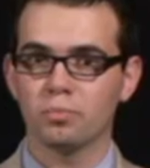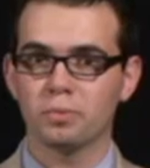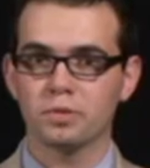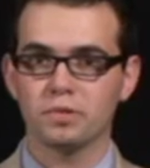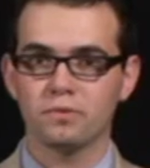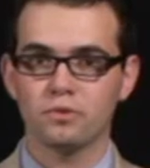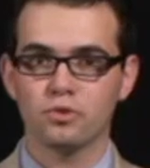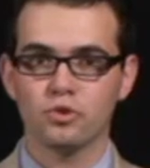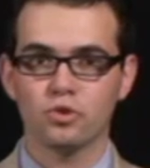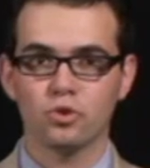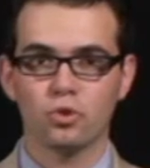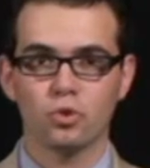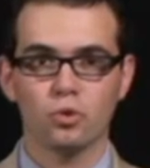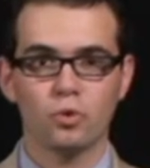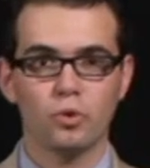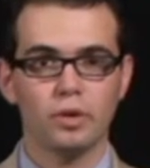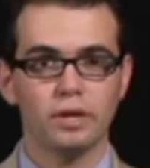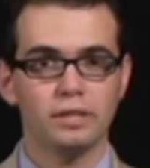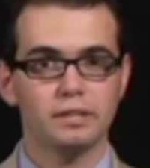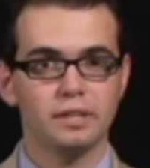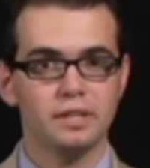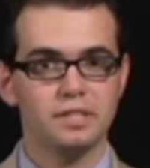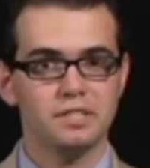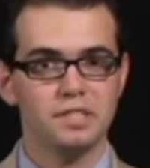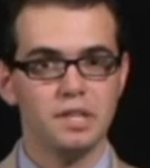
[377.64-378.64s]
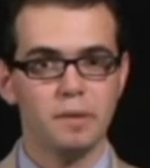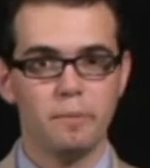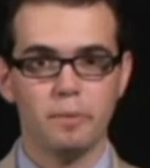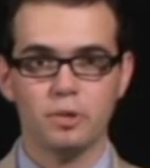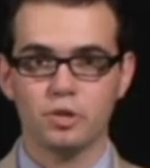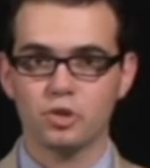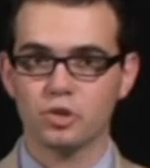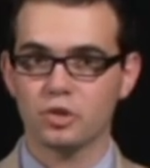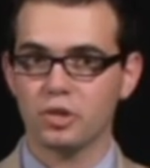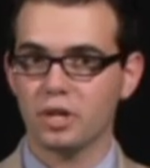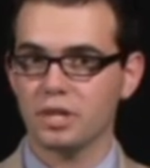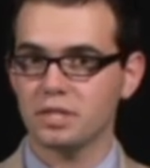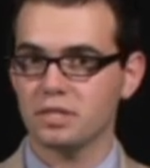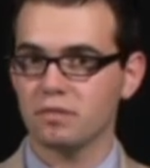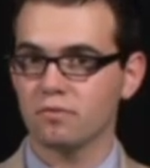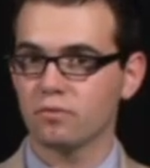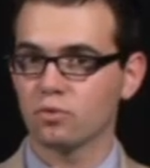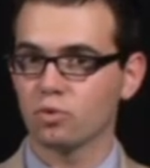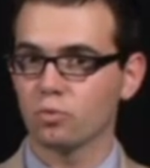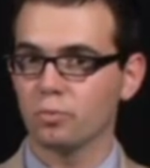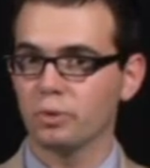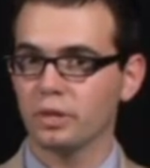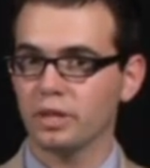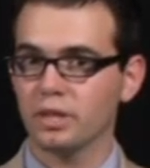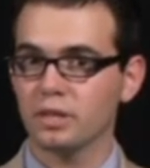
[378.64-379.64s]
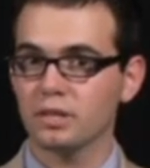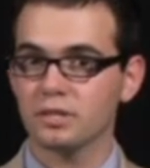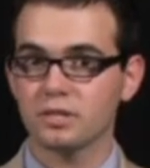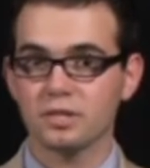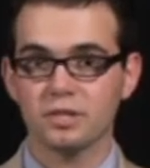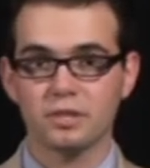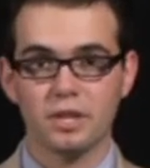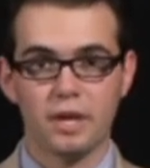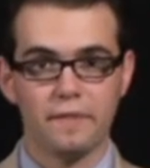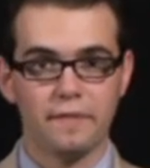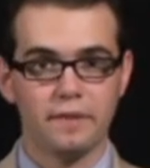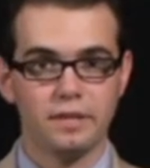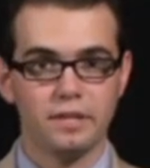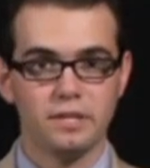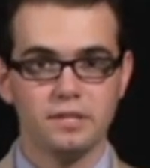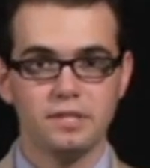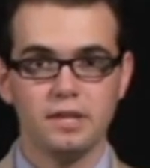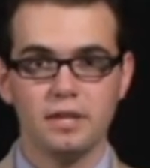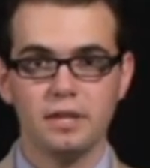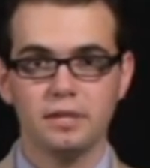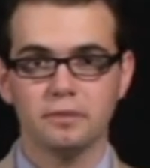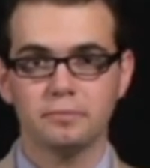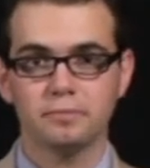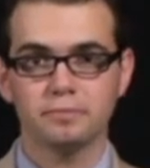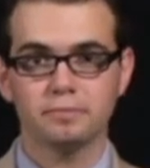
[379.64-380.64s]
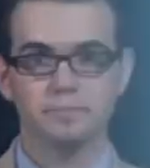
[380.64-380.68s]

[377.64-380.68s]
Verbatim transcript: посвященную этой теме, читайте в рубрике «Цитата недели».